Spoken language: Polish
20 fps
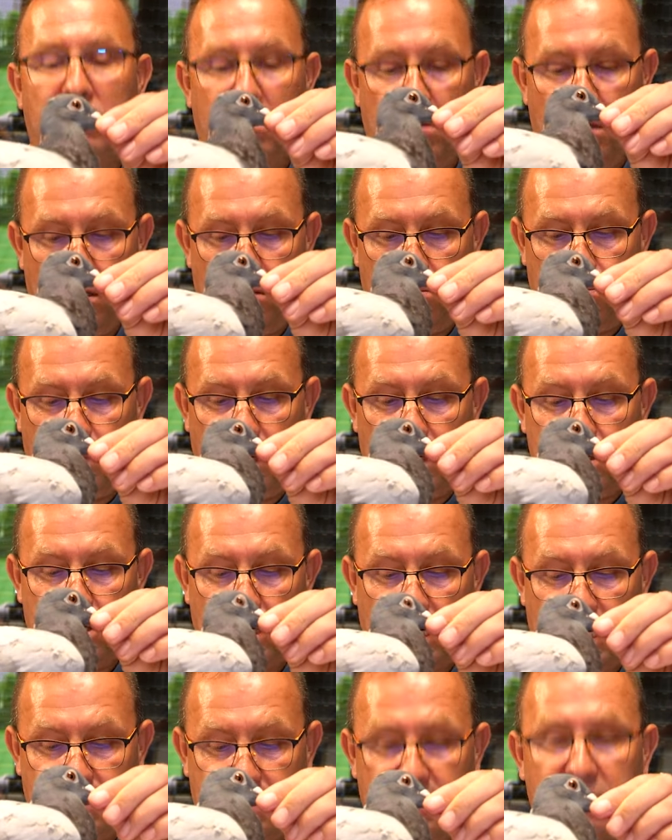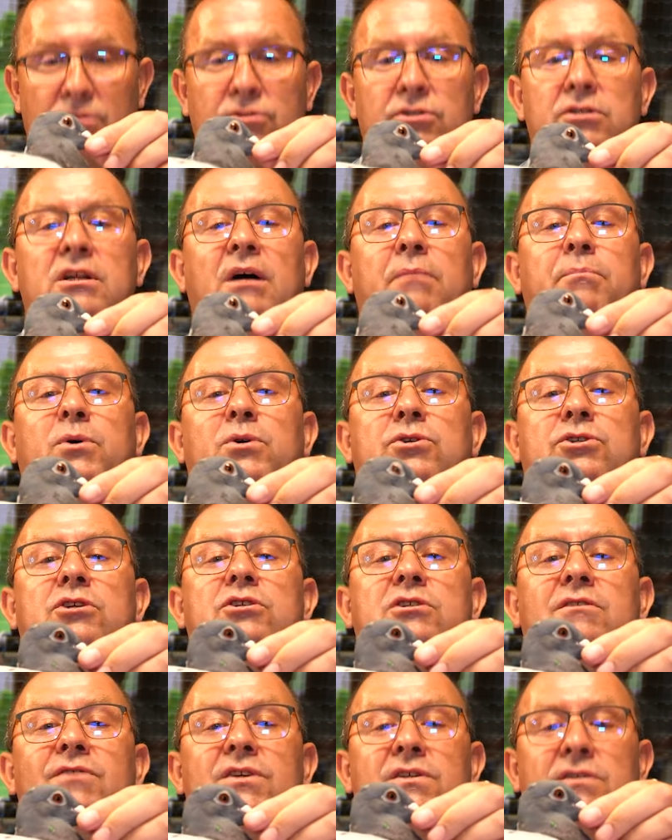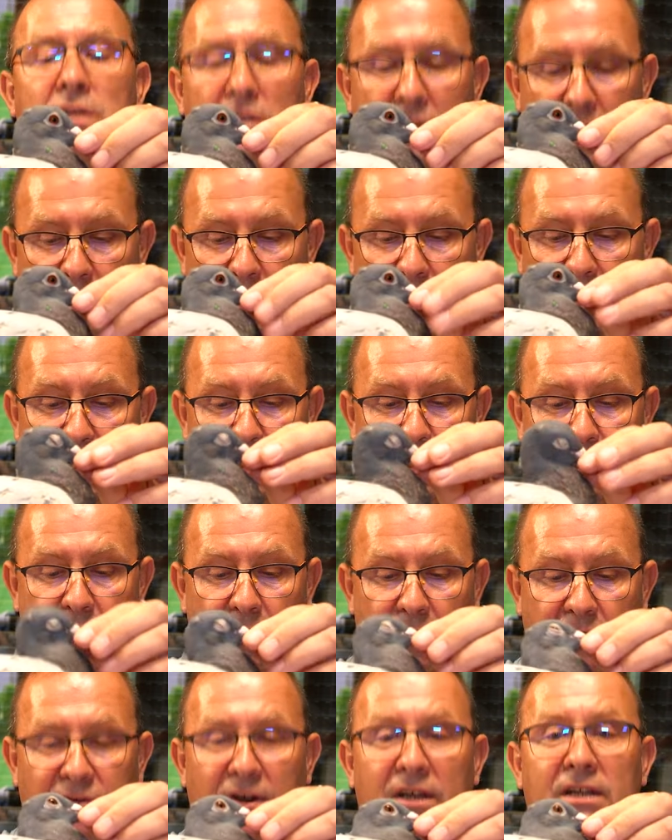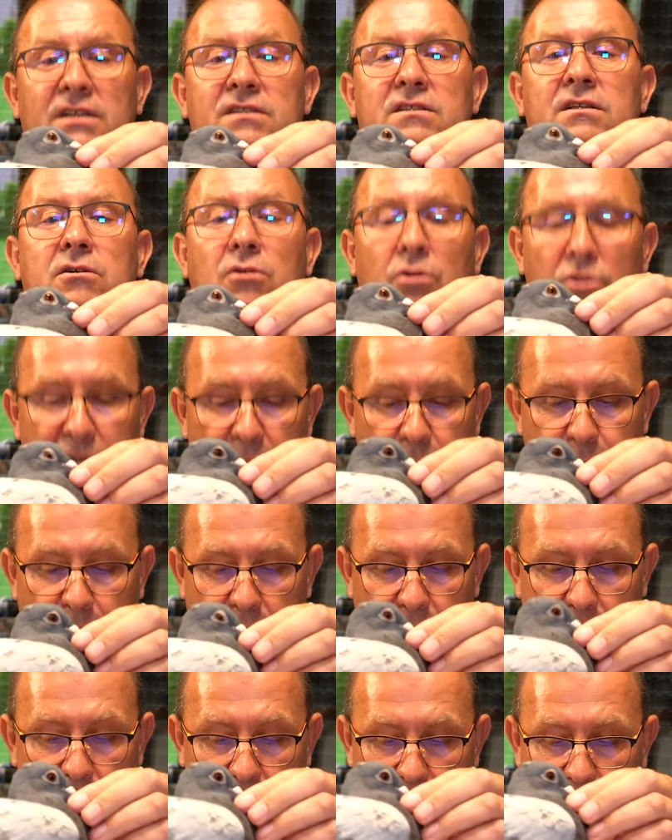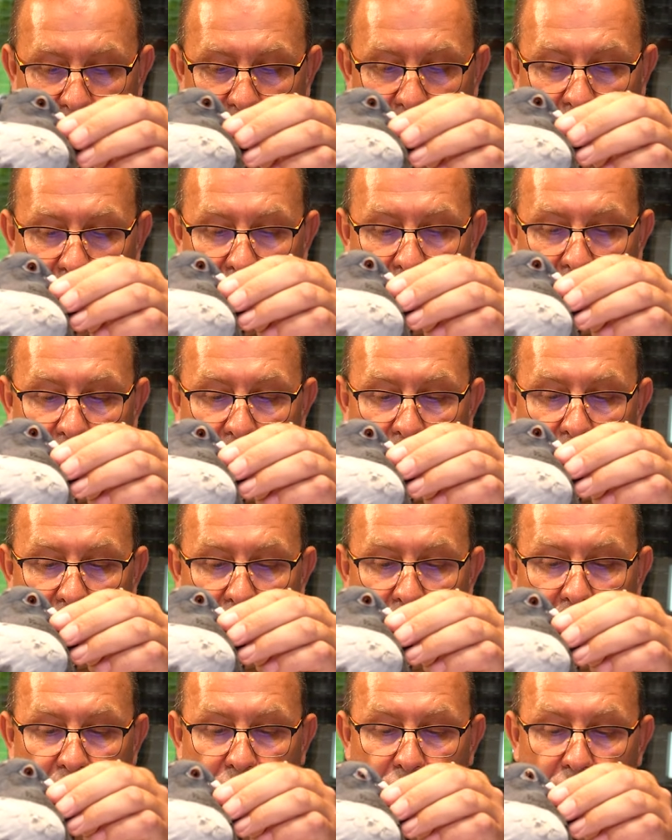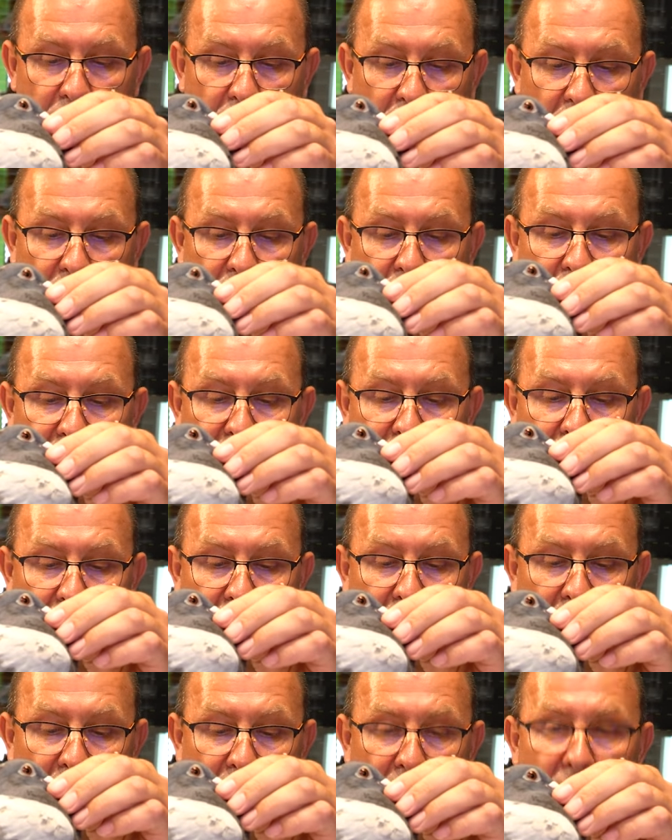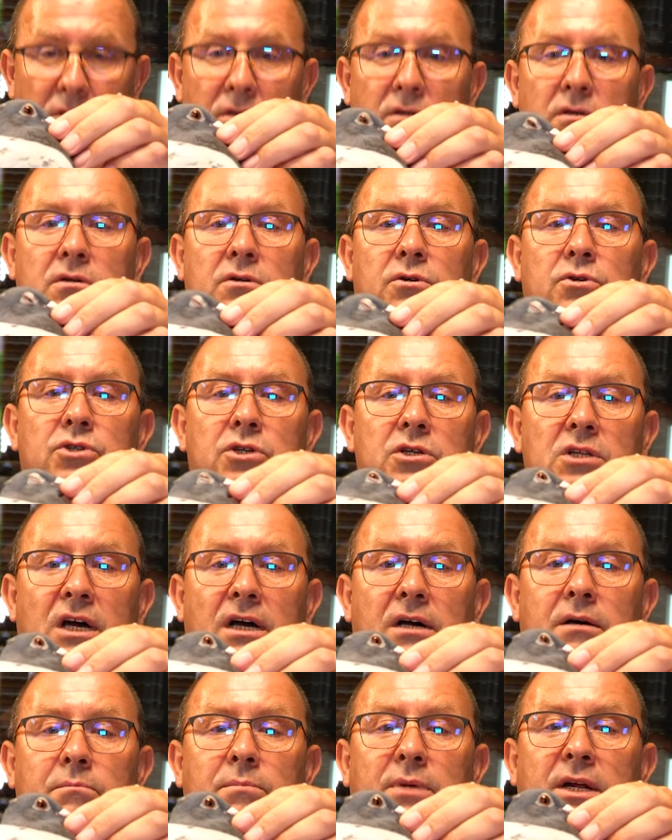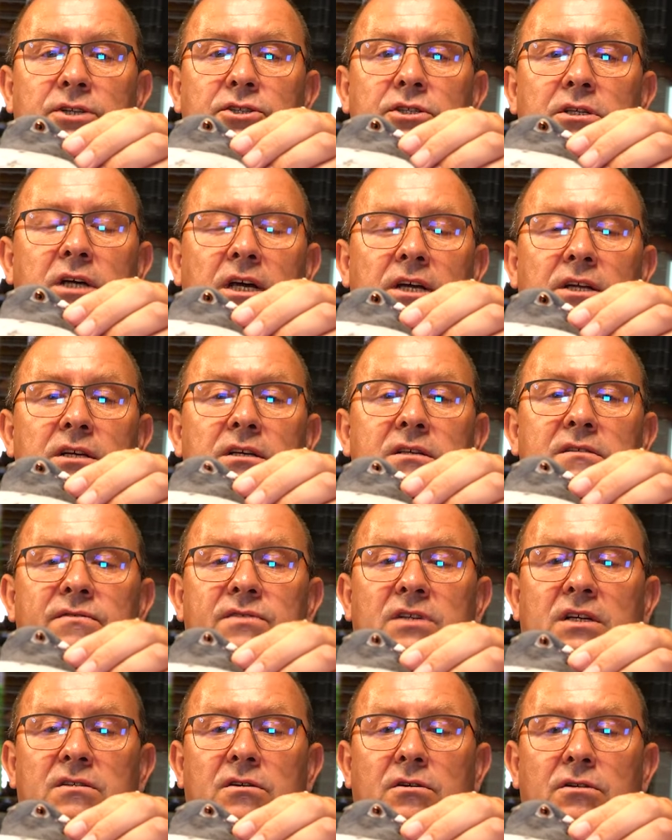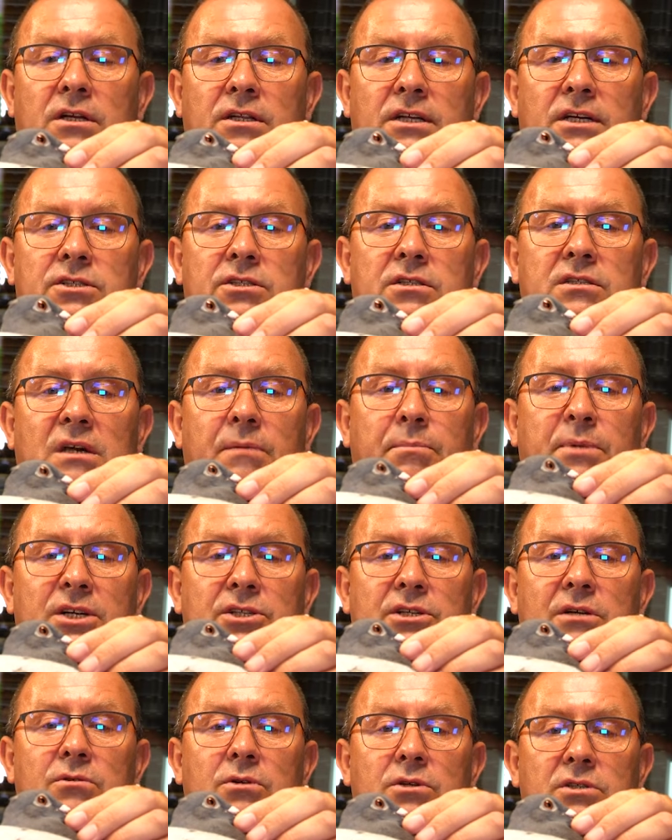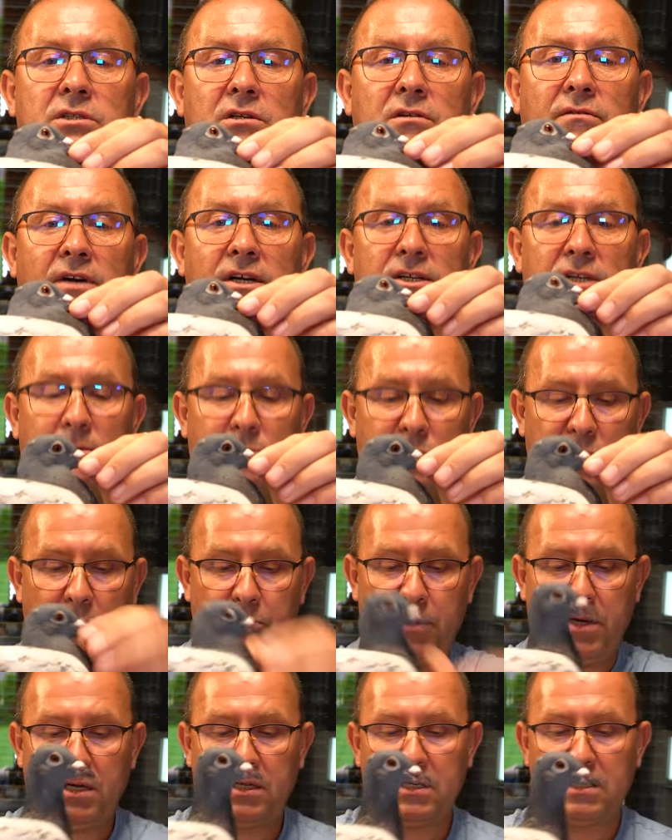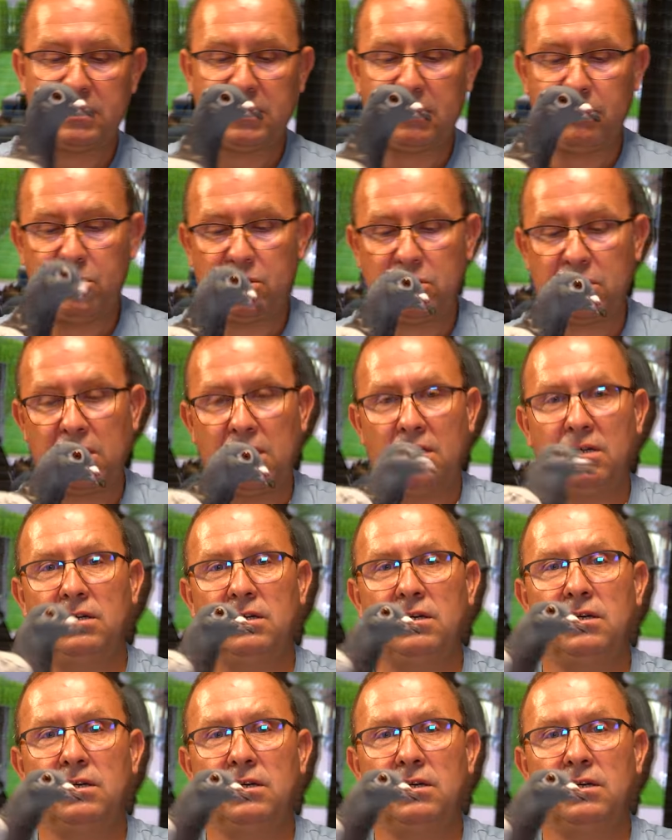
E, pięć razy rodzina Porsche 911, dwa razy Golden Prince i jeszcze dodatkowo rodzina braci Gerings wsadzona. Także zapraszam do licytowania. Przepiękna samiczka